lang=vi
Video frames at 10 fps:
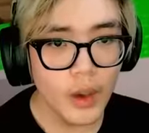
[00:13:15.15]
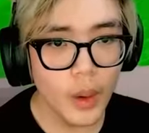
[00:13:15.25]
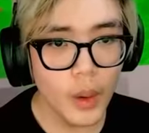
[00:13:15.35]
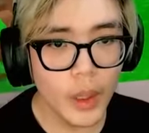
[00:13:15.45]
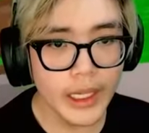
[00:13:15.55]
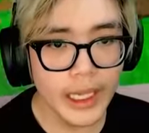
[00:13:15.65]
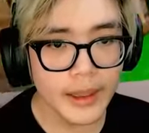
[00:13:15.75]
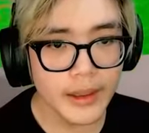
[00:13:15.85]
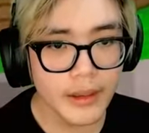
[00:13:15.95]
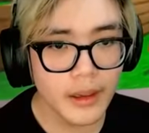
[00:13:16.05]
ui kìa kìa
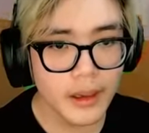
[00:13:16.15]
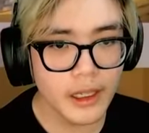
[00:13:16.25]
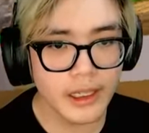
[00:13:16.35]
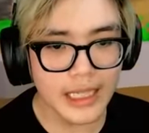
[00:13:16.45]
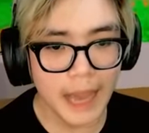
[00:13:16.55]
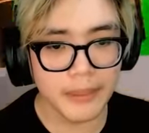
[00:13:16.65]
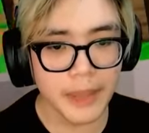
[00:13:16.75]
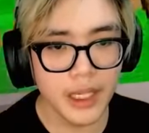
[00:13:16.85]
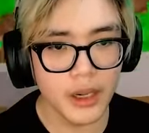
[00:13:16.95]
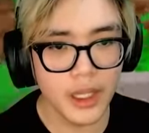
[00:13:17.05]
giáp
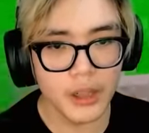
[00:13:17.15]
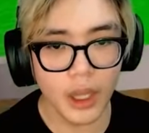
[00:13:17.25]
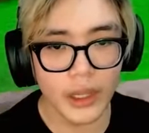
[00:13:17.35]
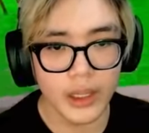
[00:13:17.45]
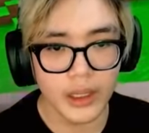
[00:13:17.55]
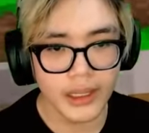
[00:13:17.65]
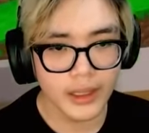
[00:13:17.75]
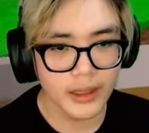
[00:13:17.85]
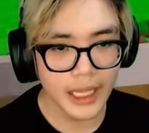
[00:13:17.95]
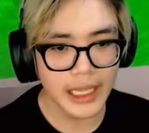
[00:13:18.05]
kim cương với chúng tôi
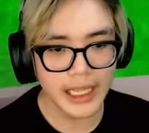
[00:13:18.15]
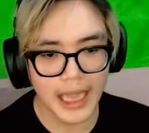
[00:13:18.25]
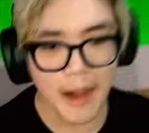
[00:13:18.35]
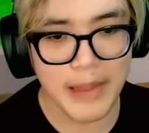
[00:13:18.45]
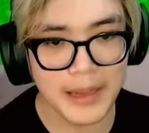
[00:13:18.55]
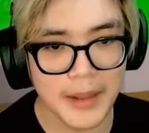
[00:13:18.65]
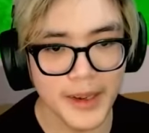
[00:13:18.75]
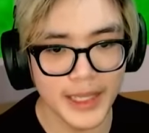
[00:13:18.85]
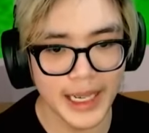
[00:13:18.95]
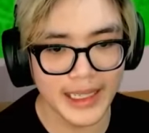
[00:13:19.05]
chạy chạy chạy ông giáp kim
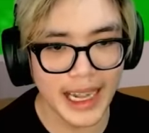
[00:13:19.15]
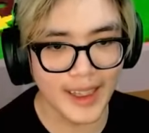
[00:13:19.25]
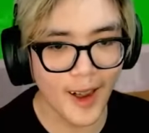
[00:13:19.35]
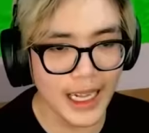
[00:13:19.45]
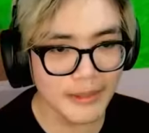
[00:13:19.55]
cương này đánh khó